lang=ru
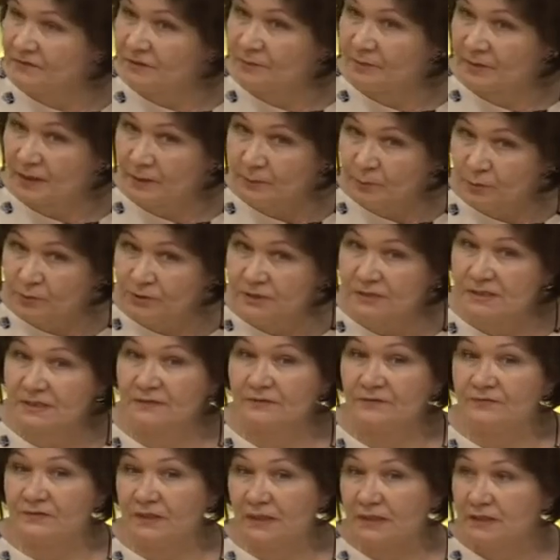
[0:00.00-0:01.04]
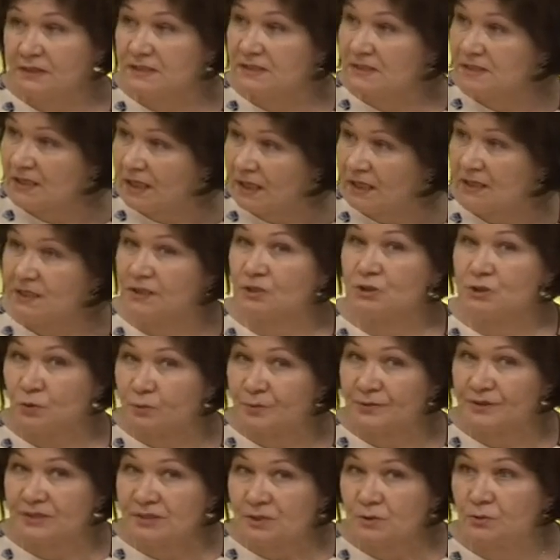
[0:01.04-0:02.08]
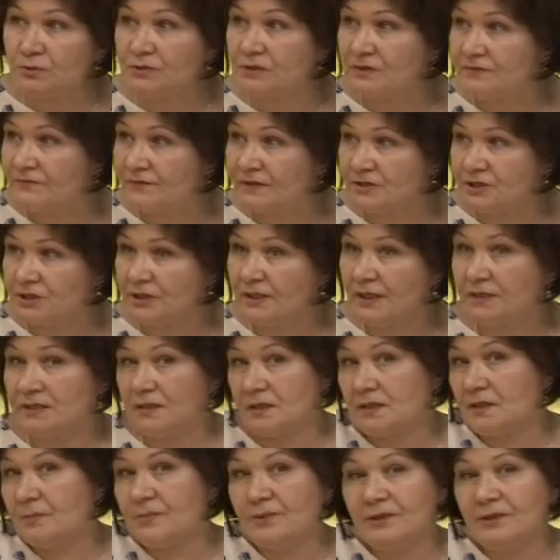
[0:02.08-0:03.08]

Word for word: пропорция, во-вторых, знание, что происходит в вашей гортани.